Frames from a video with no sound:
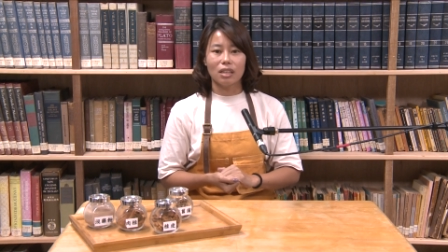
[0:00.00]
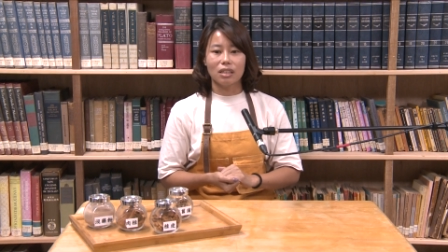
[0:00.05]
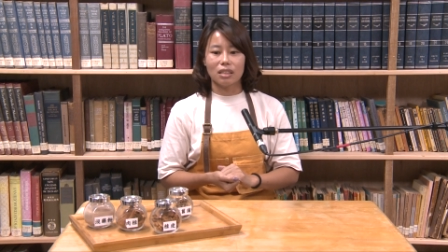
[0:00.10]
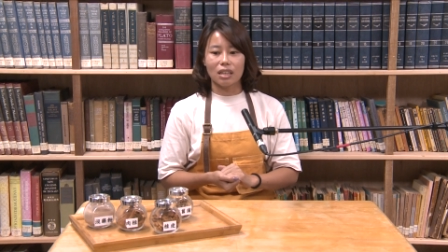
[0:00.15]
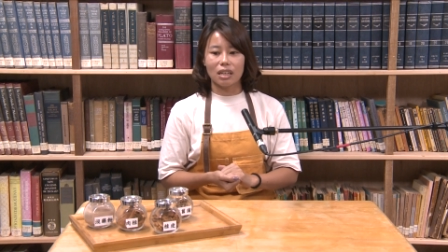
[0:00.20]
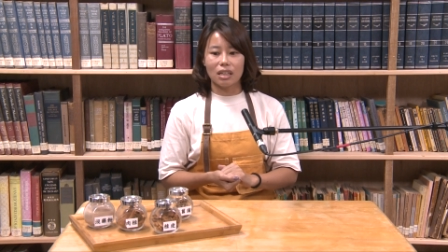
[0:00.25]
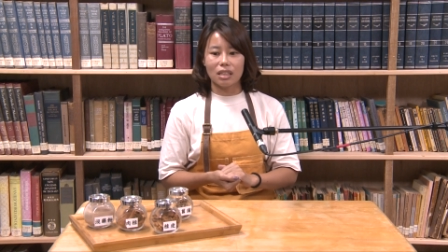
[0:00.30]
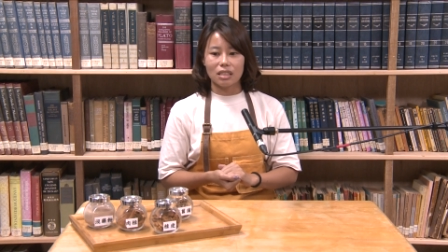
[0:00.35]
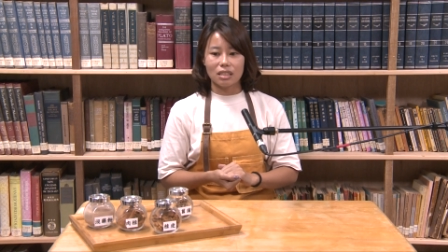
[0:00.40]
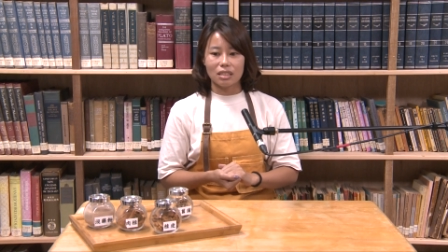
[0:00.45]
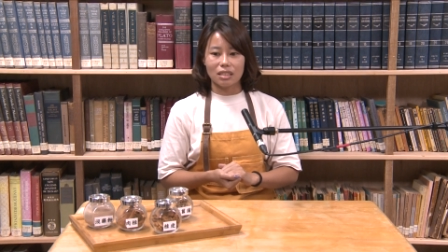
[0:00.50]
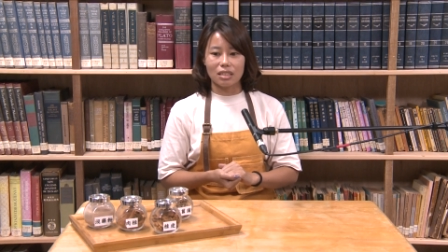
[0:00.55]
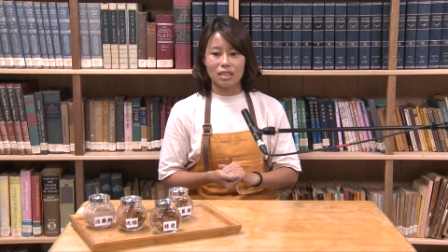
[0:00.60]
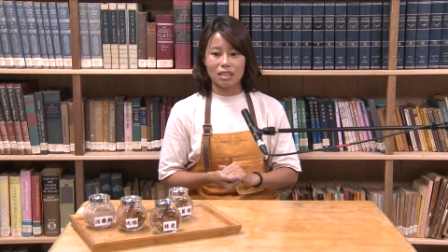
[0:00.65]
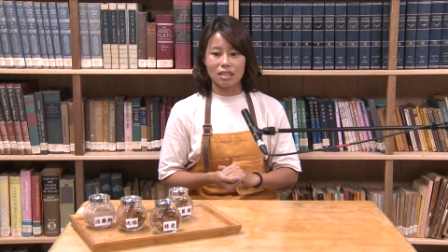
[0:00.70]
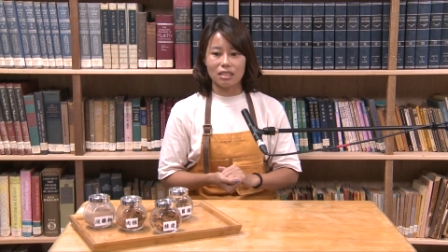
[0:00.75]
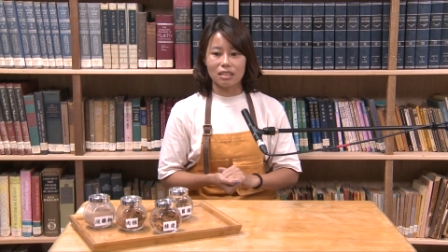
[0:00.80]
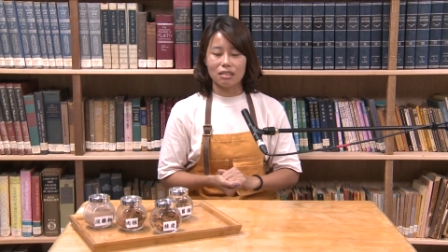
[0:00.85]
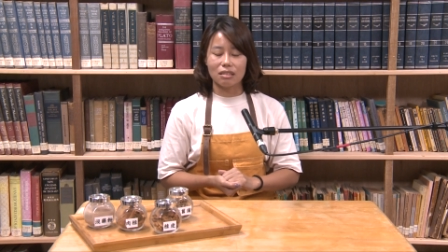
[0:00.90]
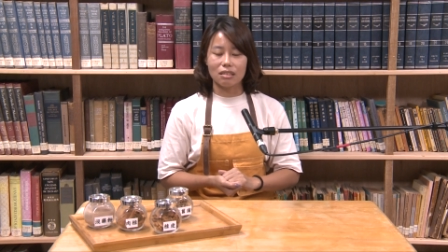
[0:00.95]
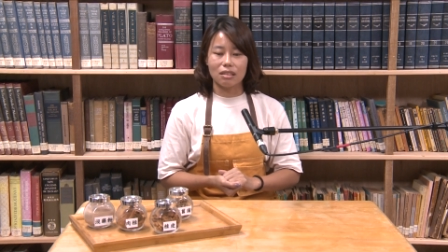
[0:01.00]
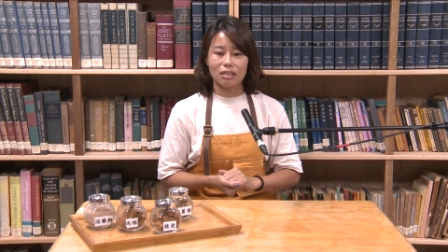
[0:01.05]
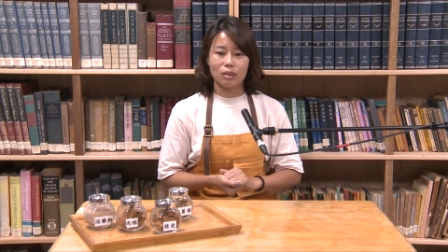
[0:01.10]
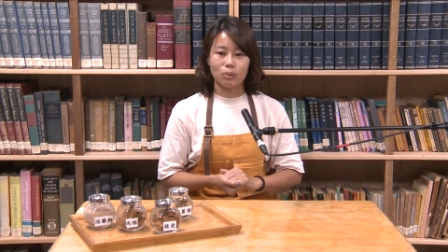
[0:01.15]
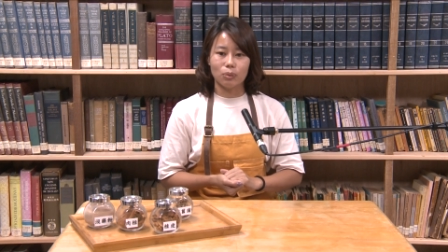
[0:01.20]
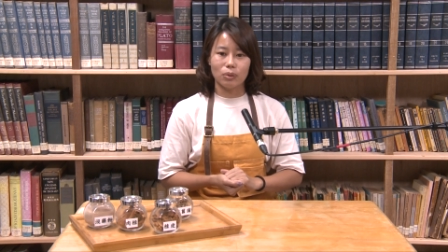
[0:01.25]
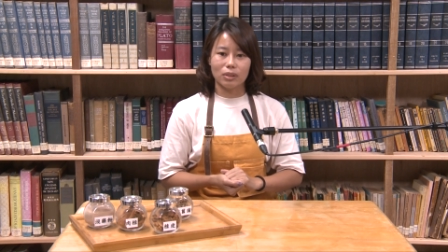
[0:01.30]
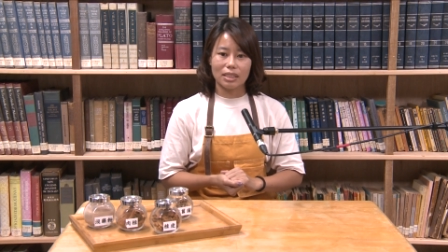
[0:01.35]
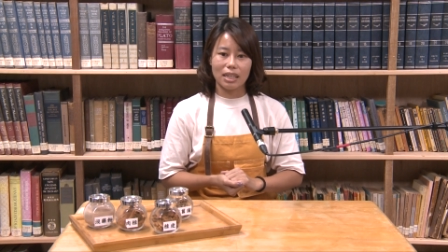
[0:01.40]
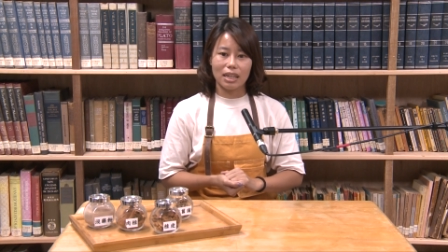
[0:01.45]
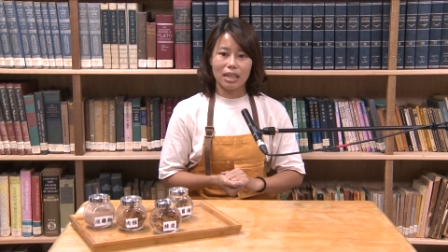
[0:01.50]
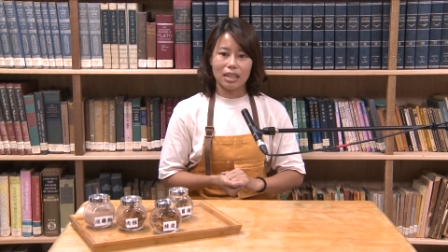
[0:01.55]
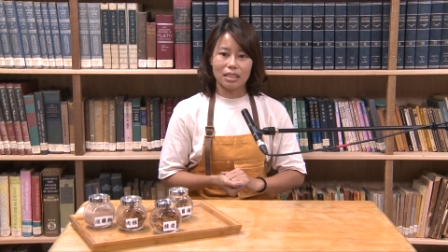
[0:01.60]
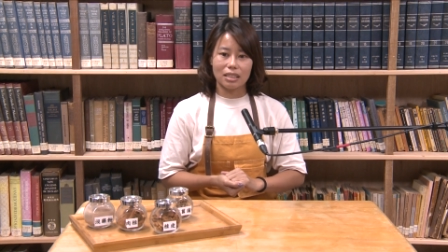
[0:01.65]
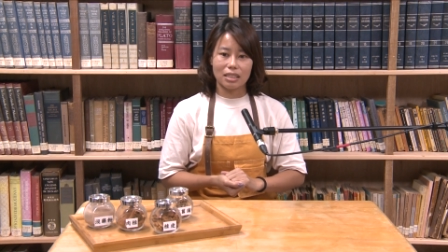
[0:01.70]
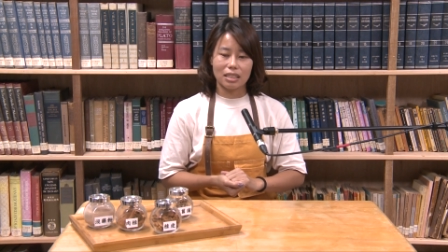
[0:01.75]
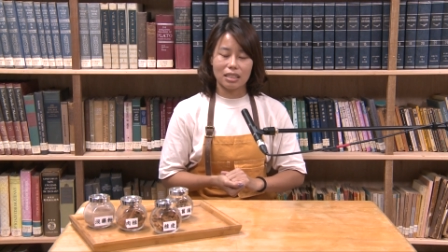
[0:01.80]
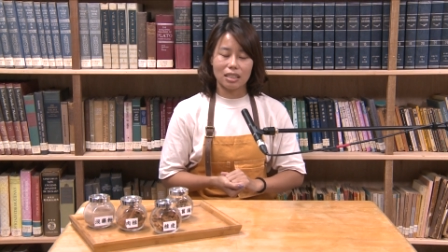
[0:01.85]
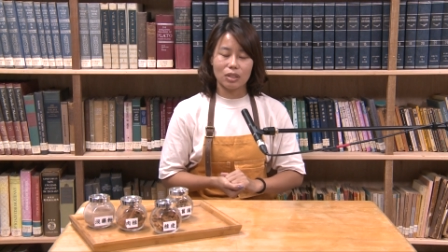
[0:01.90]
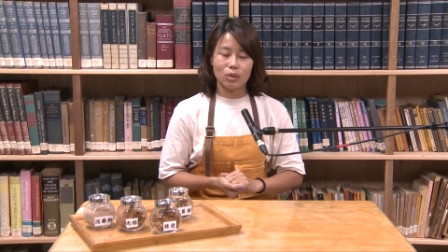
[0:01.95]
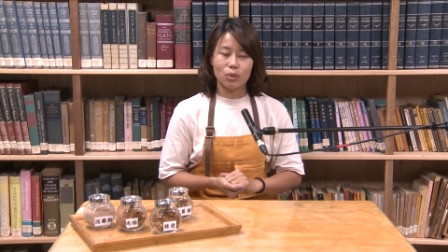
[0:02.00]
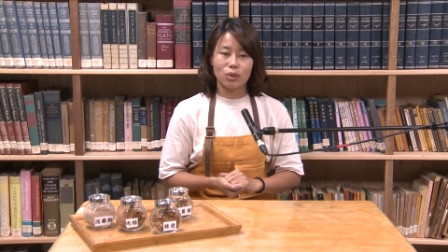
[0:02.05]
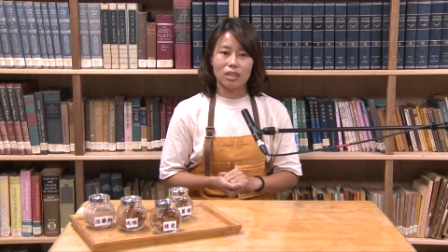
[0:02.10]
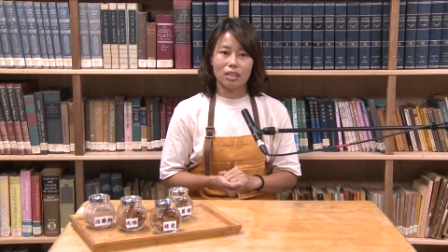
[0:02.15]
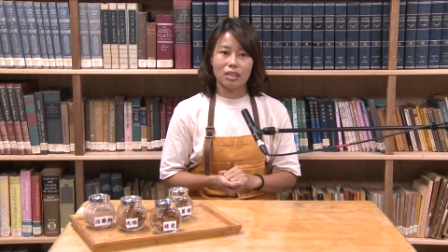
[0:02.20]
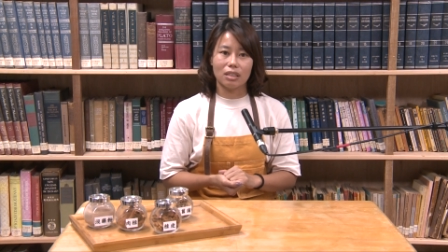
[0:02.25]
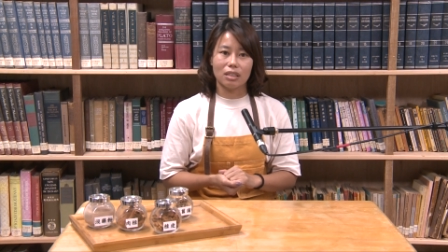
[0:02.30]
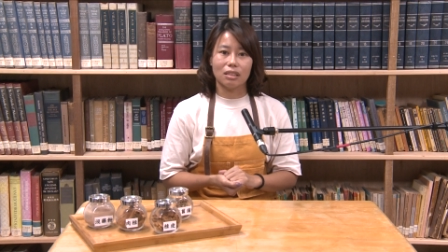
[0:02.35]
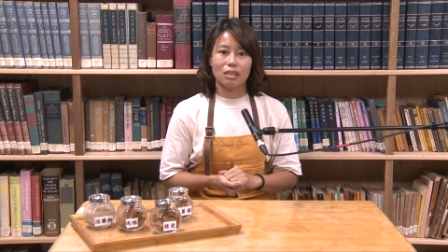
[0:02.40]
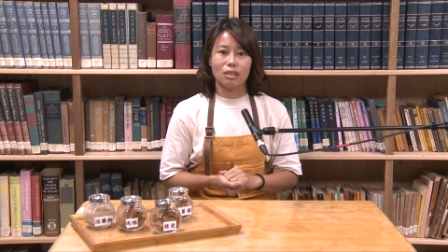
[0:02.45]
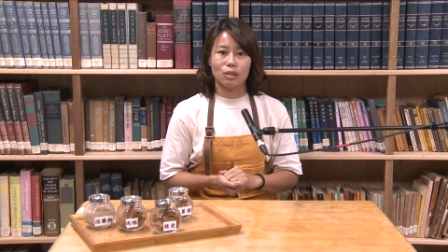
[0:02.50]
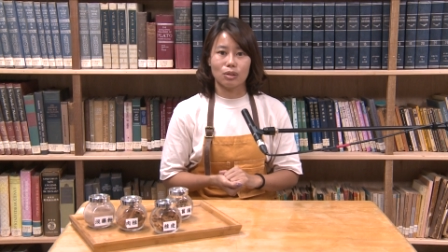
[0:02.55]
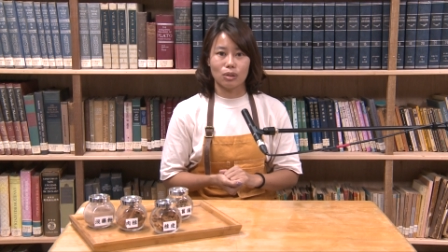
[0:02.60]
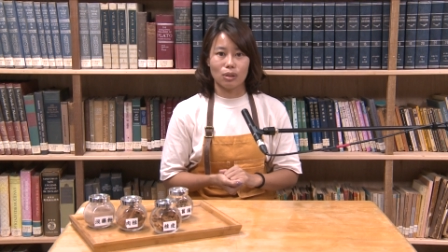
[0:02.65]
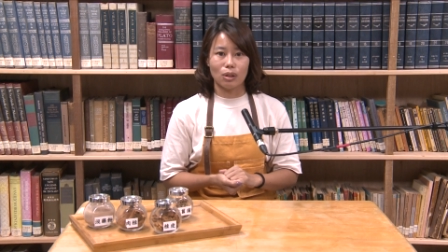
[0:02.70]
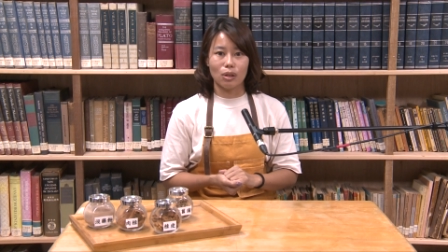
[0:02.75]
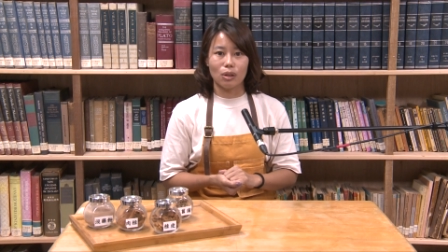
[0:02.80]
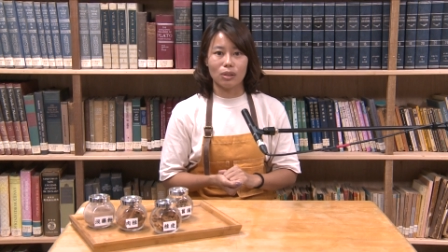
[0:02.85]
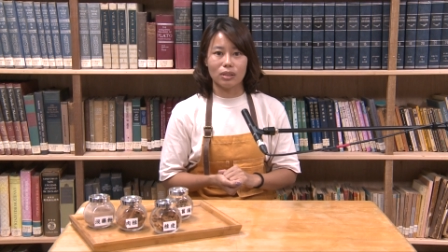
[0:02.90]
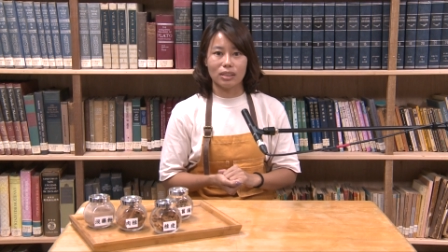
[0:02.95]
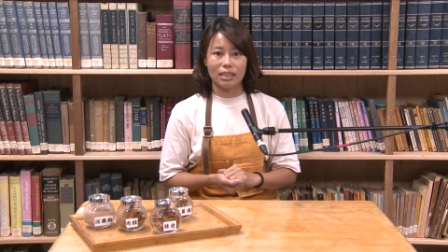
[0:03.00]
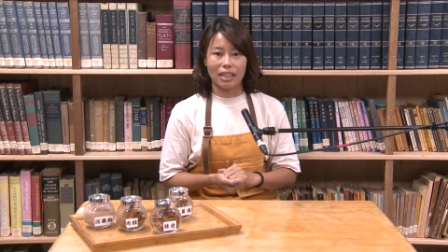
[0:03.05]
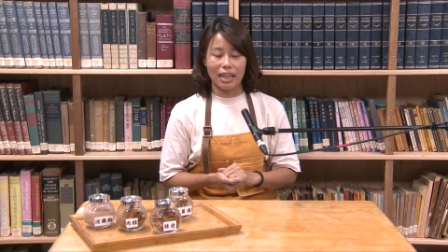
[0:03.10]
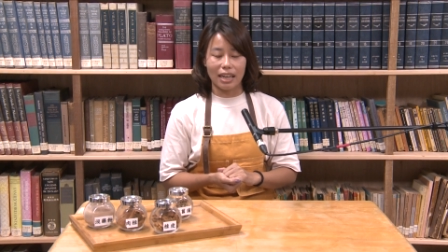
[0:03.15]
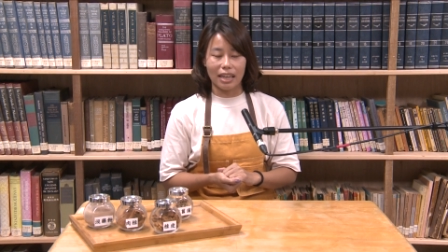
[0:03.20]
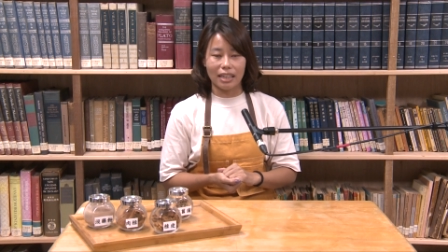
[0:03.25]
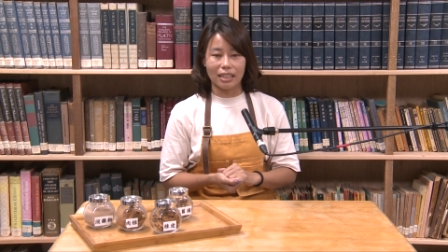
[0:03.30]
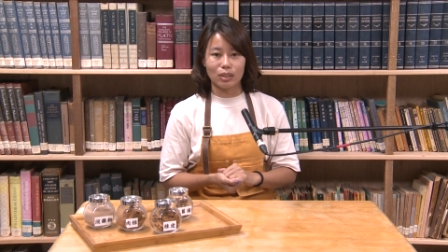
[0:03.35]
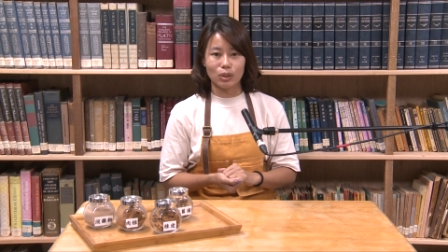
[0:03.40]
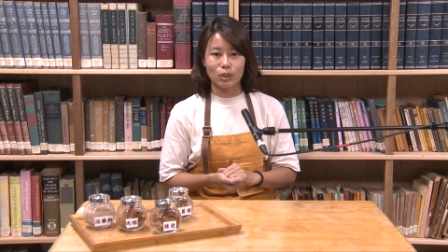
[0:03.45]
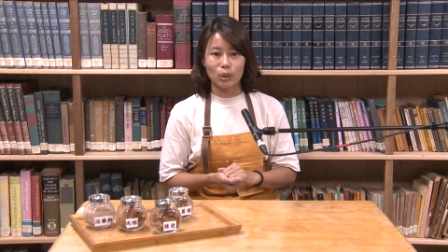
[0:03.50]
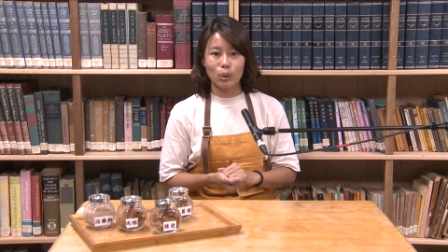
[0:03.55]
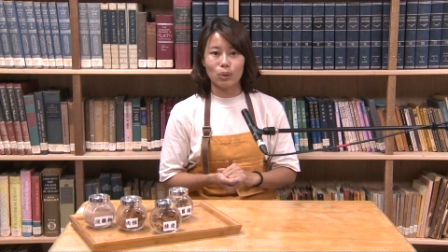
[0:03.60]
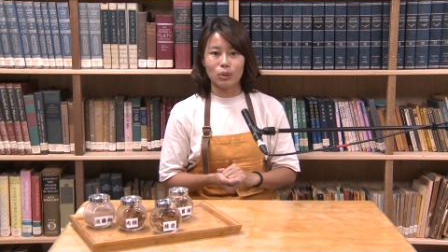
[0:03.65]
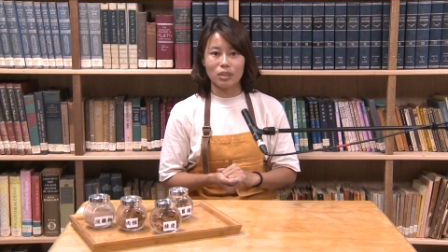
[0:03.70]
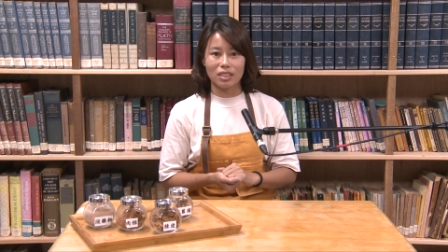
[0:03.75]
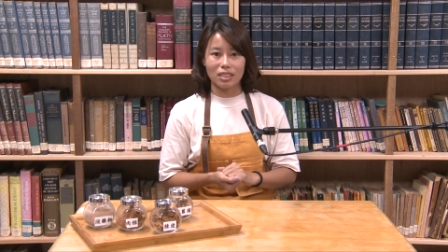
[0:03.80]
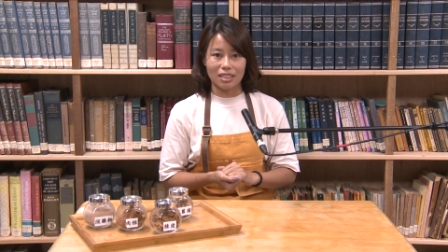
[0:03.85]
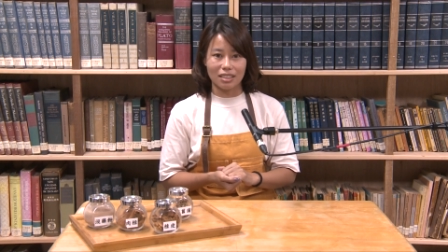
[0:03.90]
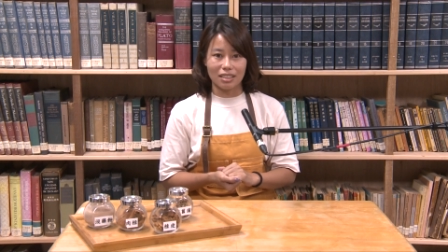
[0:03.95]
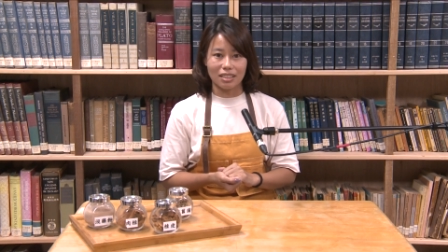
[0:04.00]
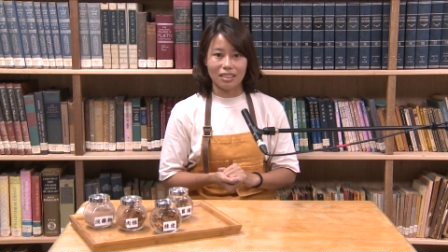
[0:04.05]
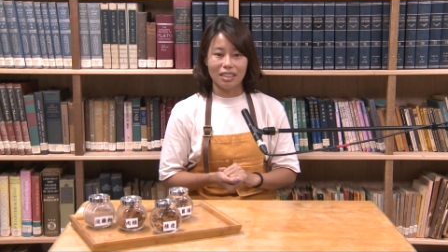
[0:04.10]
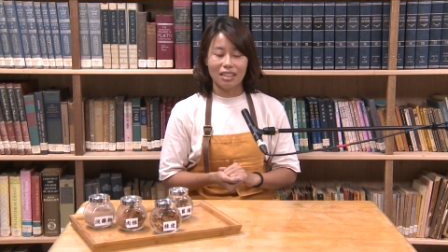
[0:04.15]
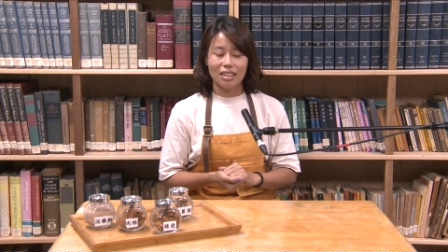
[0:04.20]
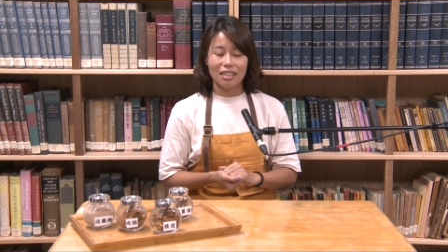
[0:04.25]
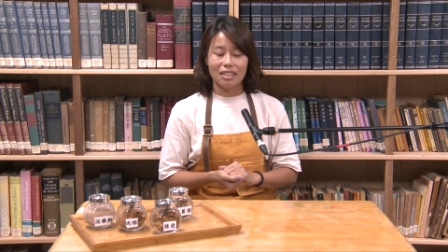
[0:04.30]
那其实呢，我在七月底的时候才受洗，